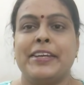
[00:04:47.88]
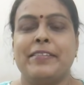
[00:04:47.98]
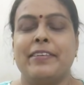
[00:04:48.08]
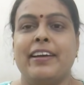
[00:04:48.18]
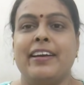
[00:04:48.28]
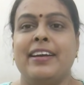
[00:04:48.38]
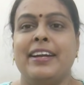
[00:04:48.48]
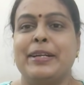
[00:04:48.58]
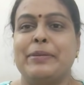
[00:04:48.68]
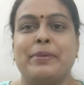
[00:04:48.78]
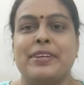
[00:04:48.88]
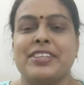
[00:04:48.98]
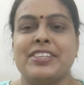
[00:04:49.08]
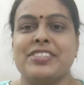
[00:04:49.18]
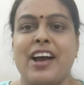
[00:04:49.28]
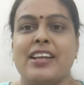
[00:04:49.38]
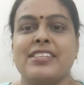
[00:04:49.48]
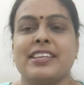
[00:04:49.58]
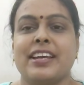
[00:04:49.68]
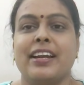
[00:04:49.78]
இதை விட டிப்ரெஷன்
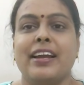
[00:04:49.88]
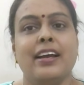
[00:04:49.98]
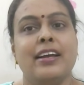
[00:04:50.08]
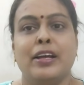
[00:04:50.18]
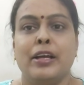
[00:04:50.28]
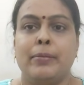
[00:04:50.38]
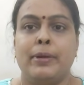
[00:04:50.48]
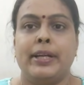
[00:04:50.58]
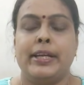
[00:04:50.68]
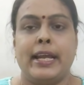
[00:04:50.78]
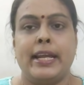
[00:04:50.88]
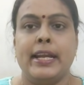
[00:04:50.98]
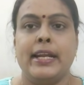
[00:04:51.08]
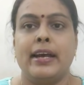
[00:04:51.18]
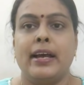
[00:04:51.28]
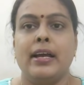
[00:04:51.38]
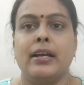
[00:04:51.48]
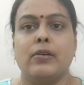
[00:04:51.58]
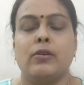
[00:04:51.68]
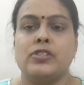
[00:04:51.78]
சான்ஸே இல்லை பட் என்னன்னா
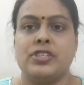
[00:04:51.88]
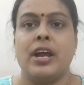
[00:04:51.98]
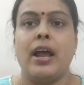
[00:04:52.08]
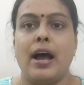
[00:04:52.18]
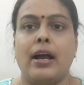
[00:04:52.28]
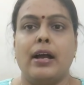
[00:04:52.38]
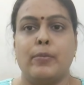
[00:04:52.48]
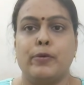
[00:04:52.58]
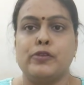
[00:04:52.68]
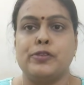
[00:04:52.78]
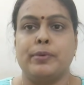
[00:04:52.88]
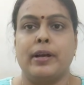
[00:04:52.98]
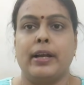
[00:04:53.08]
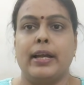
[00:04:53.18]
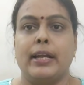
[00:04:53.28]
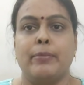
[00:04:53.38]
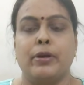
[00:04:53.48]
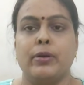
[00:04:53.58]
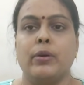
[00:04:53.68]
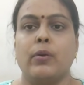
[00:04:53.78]
கொஞ்ச நாள் ஆக ஆக புரிஞ்சுப்பாங்க
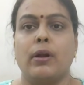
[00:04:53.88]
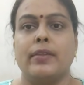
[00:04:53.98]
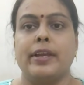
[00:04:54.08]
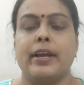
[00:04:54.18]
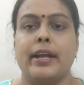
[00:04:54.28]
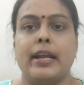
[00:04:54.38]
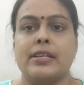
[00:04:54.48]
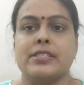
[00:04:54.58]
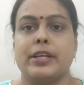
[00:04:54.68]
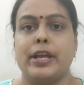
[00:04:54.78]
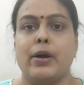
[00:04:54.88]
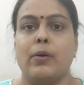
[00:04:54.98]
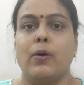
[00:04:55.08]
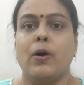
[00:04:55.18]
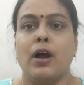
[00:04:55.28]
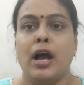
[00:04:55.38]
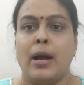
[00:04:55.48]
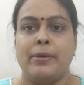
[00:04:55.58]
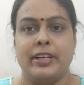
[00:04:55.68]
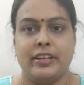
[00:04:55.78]
நமக்குன்னு ஒரு குழந்தையானா எல்லாம் சரியாகும்
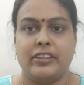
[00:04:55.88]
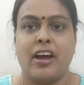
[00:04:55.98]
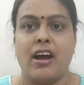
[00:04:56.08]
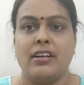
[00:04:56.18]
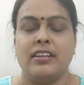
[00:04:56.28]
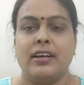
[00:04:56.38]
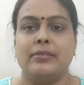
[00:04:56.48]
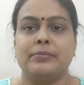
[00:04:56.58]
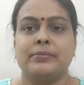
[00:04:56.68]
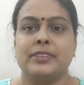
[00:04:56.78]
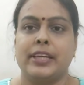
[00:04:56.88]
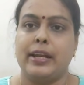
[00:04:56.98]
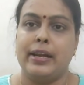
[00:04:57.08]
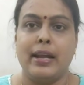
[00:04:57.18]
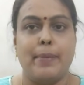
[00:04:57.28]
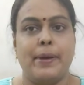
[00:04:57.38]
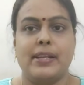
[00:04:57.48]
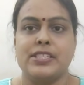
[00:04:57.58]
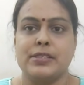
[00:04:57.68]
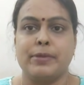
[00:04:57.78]
அப்படின்ற தாட்டு தான் எல்லா
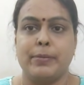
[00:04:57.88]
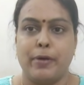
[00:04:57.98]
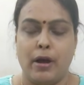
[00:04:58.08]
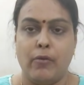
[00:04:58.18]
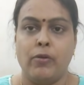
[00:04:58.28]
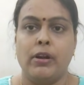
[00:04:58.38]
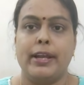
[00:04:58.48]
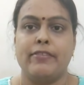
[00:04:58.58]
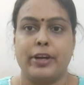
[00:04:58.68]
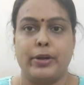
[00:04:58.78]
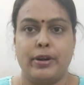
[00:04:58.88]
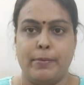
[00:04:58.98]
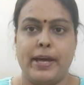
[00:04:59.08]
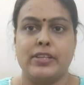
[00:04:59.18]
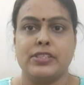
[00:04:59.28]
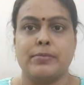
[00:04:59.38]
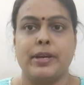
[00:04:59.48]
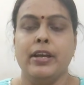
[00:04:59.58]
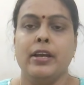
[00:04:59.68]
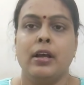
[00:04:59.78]
பேரண்ட்ஸுமே இப்போ அவங்க என் ஃப்ரெண்டோட
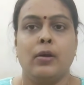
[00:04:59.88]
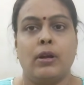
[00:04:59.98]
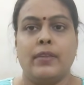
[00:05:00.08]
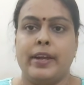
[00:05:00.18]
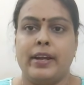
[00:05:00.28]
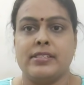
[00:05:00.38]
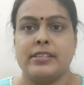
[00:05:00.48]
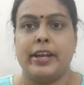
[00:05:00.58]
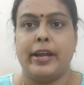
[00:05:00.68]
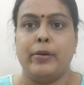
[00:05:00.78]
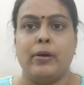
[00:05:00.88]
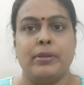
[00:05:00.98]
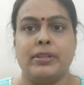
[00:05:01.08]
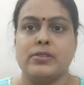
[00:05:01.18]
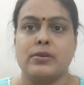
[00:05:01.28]
பேரண்ட்ஸுமே குழந்தையானா சரியாயிடும் அப்படின்னு